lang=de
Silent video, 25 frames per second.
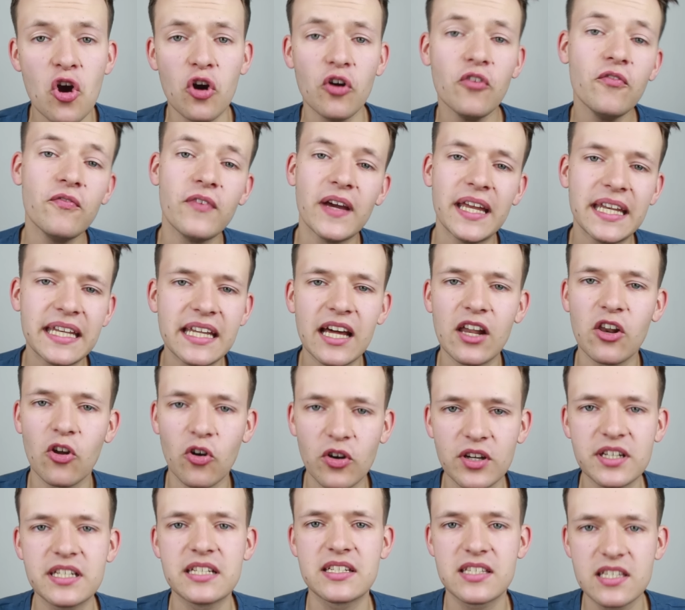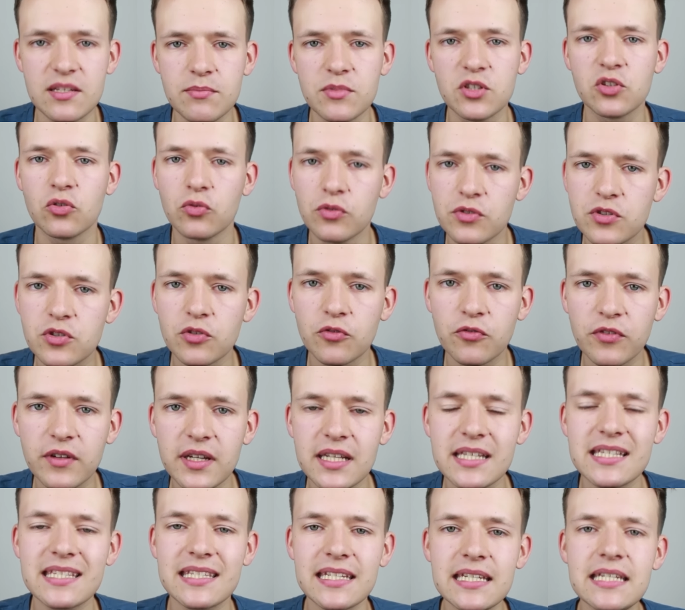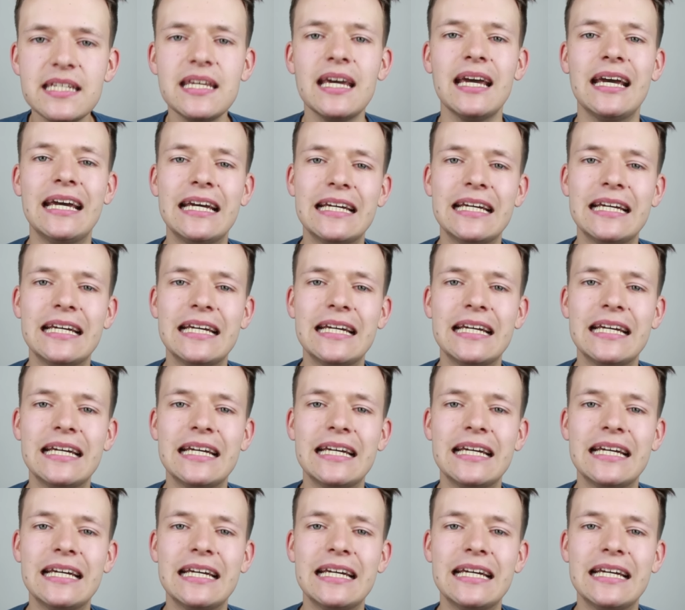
Und wenn da Leute ziemlich unzufrieden sind,